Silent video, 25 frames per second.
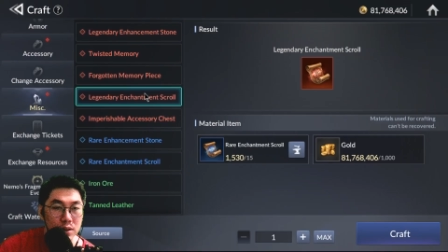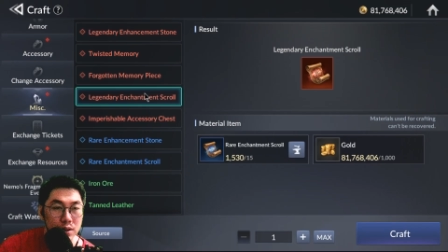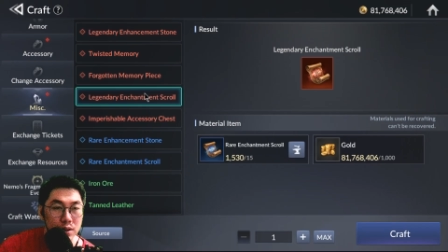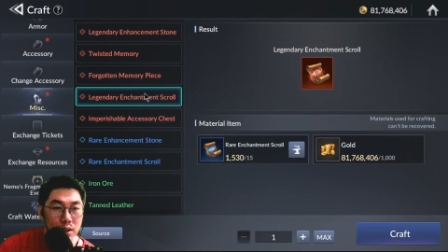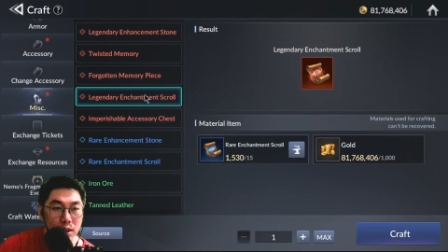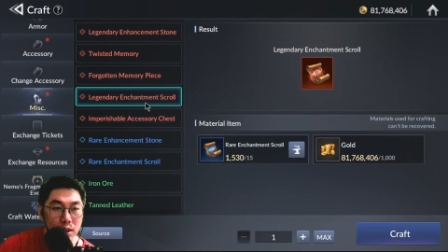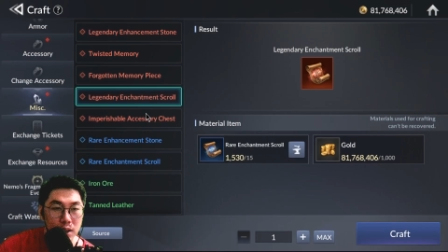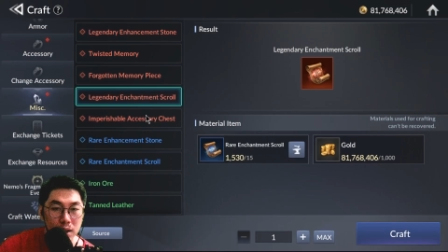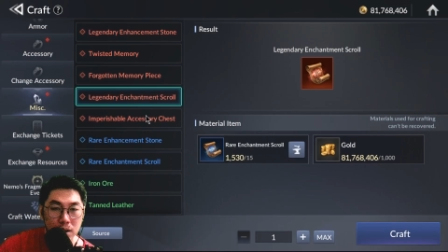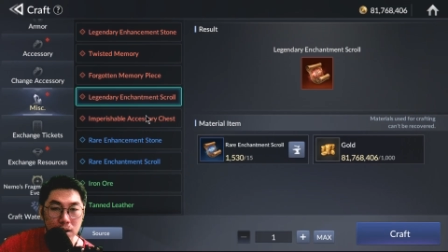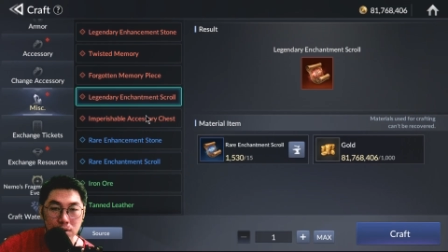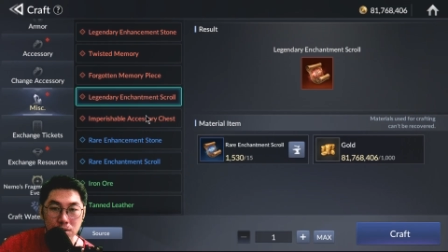
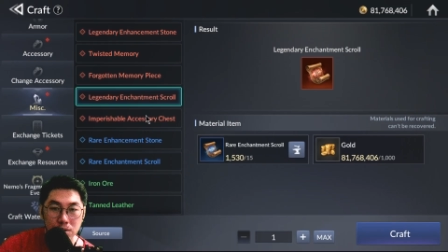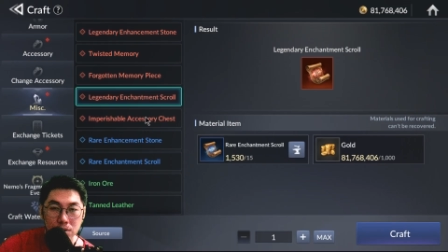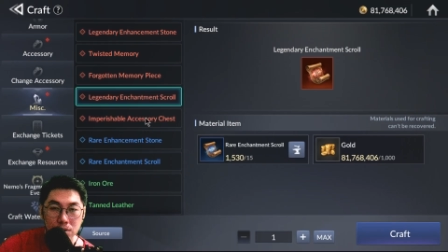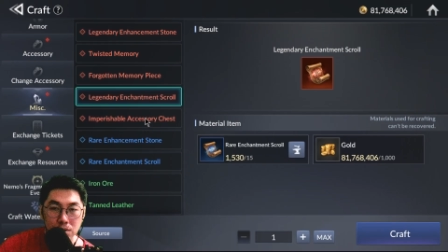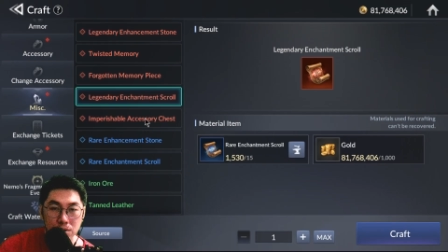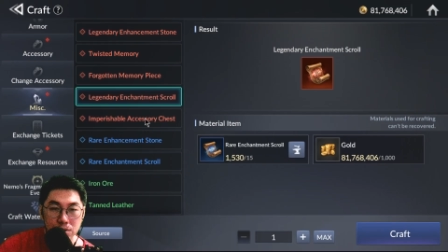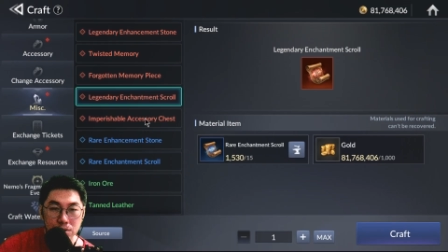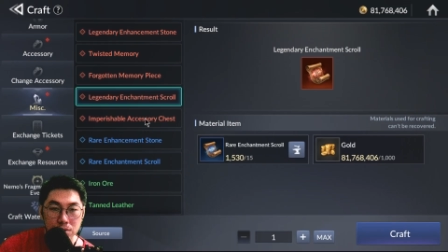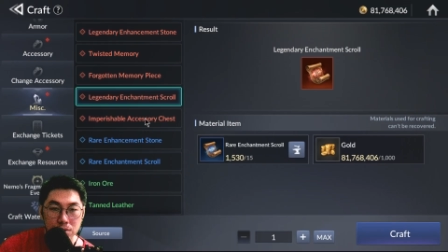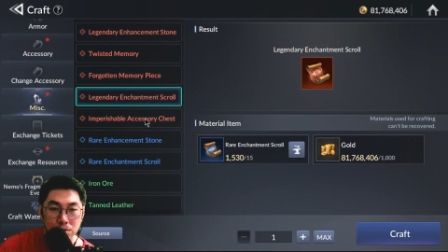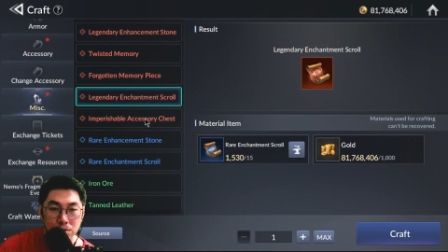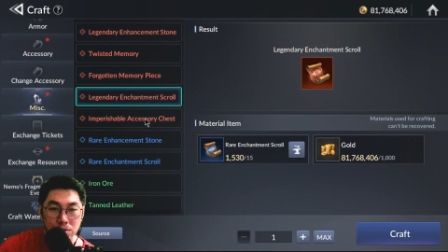
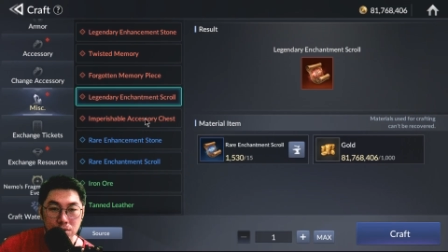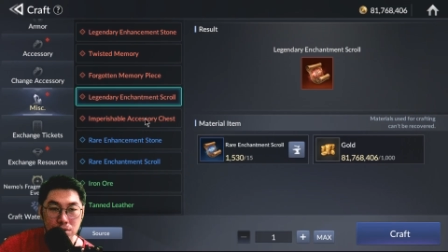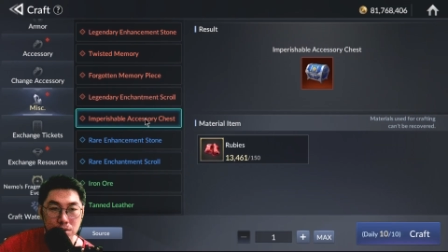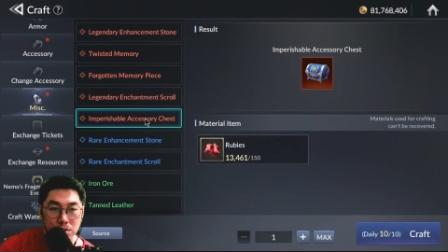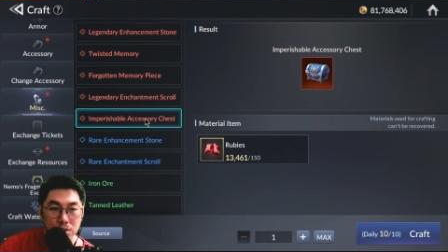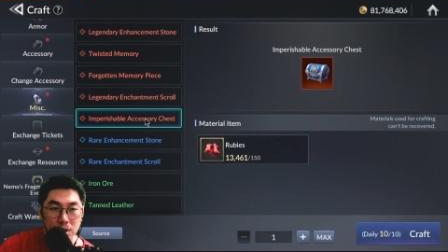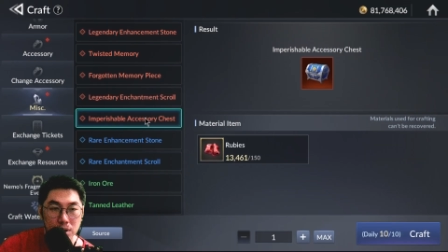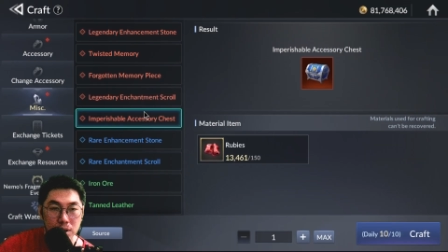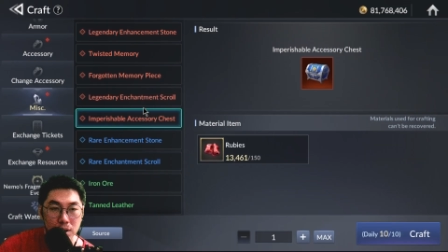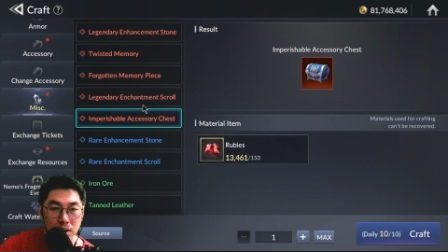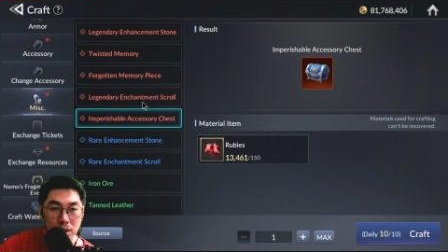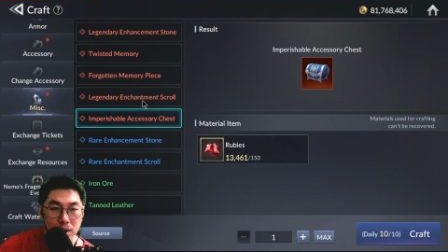terus
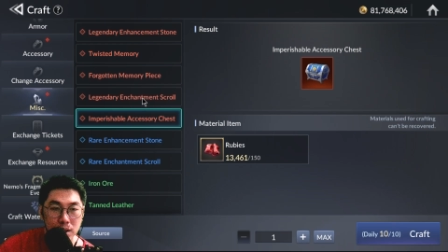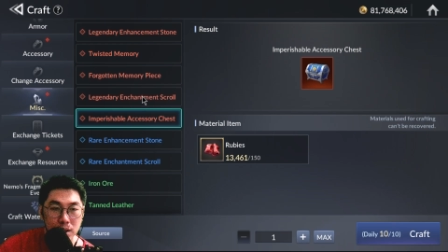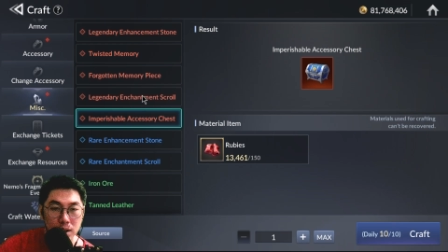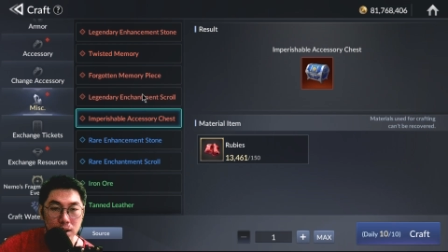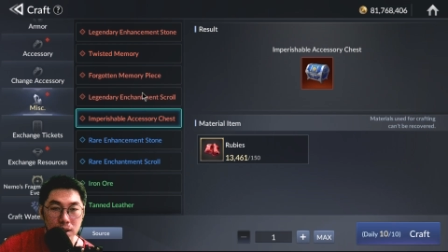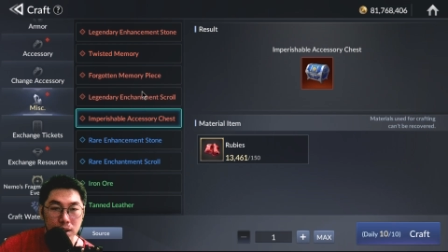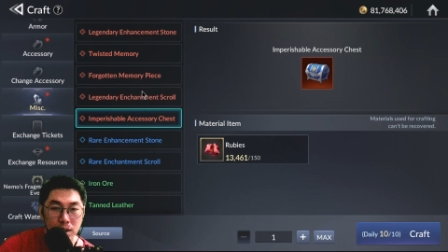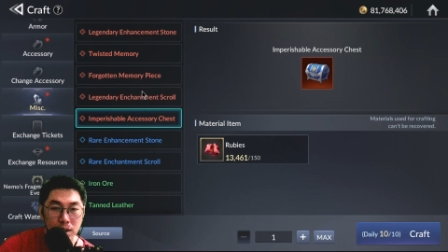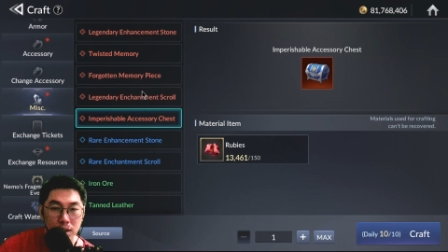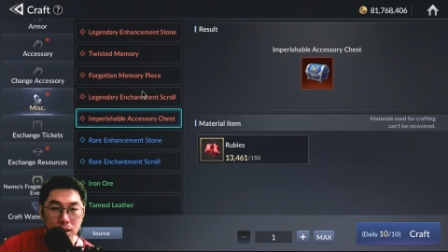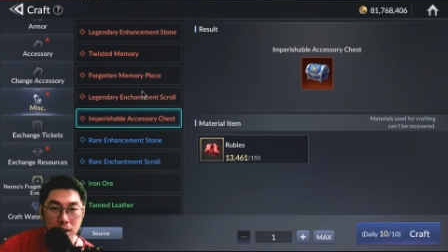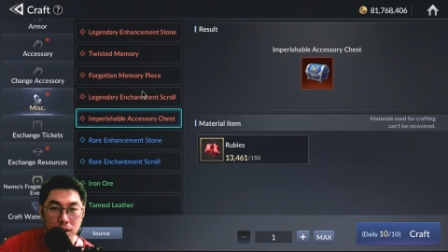
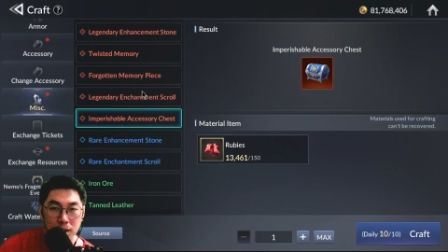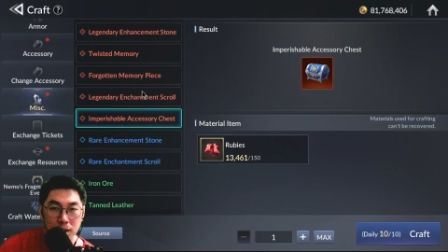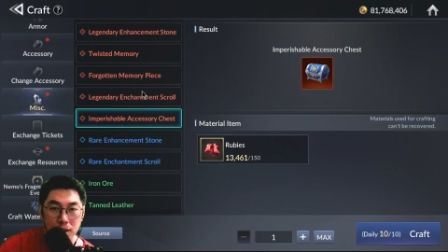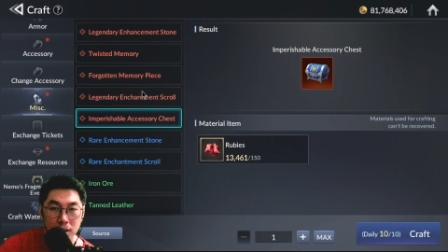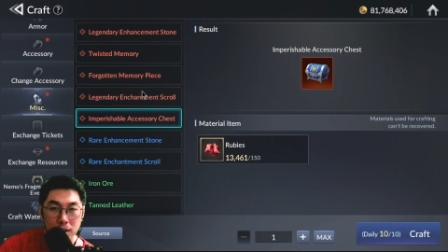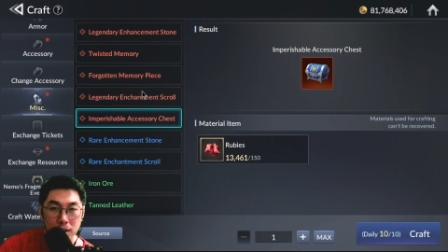ini